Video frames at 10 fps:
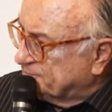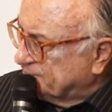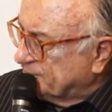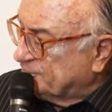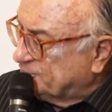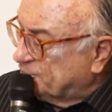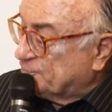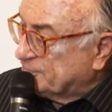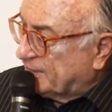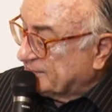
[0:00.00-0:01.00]
É, de no,
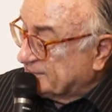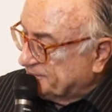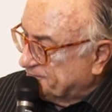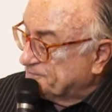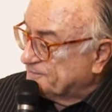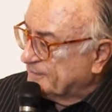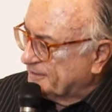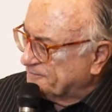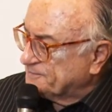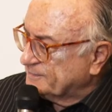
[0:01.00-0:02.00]
profundidade. Caso, no caso
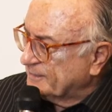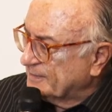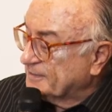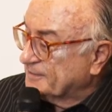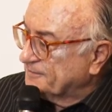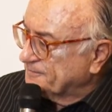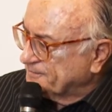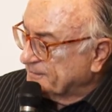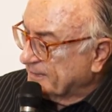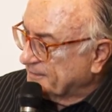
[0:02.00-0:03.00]
dessas medidas,
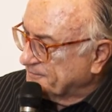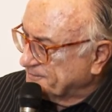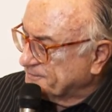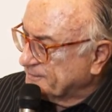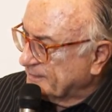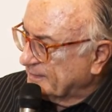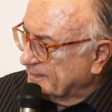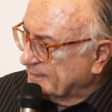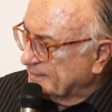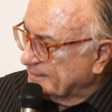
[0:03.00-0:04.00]
elas podem ser
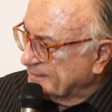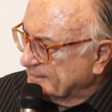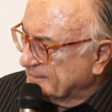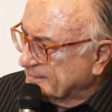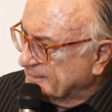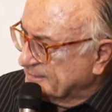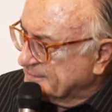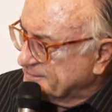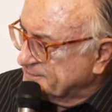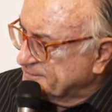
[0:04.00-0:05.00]
adotadas tanto
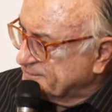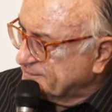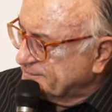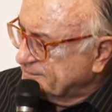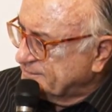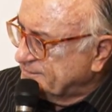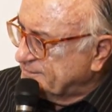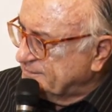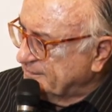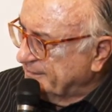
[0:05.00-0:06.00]
pela.
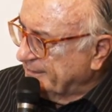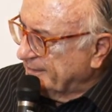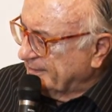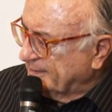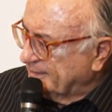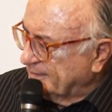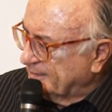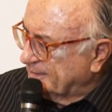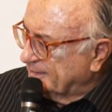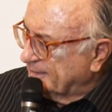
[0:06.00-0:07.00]
Enfim.
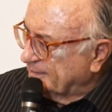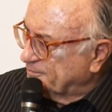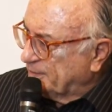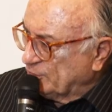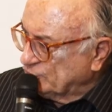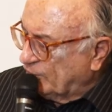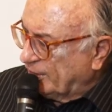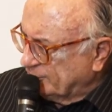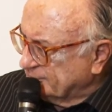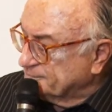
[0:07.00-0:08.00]
pelo
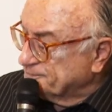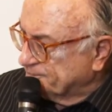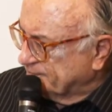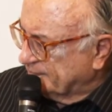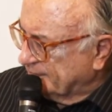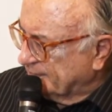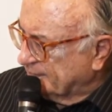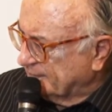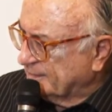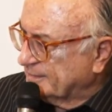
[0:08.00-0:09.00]
usuário. Pelo
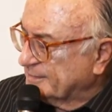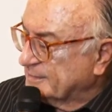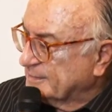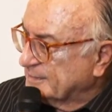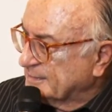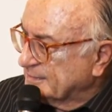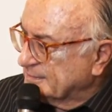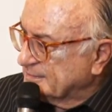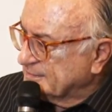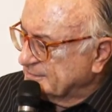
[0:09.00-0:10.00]
usuário e por
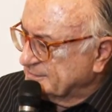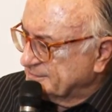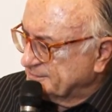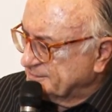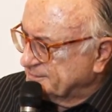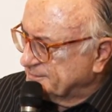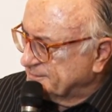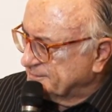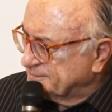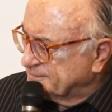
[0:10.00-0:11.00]
empresas,
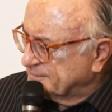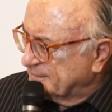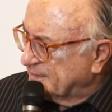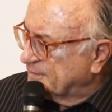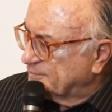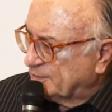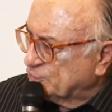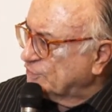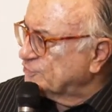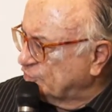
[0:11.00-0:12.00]
indústrias.
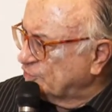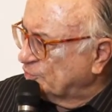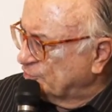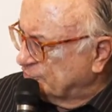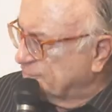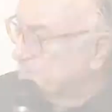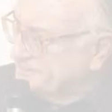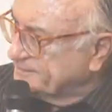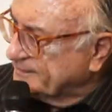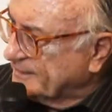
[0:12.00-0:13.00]
To todo mundo. E
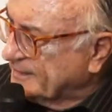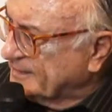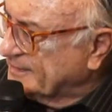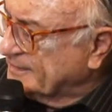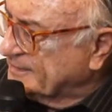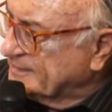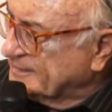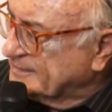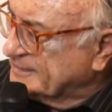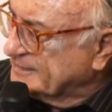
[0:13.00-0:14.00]
o conjunto dessas
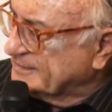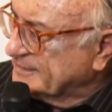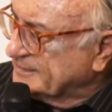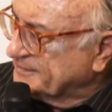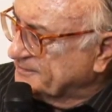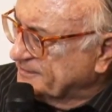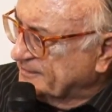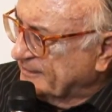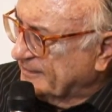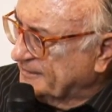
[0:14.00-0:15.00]
medidas tende a
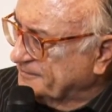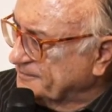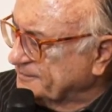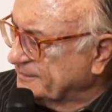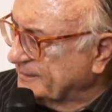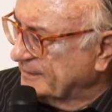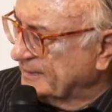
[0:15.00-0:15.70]
fazer com que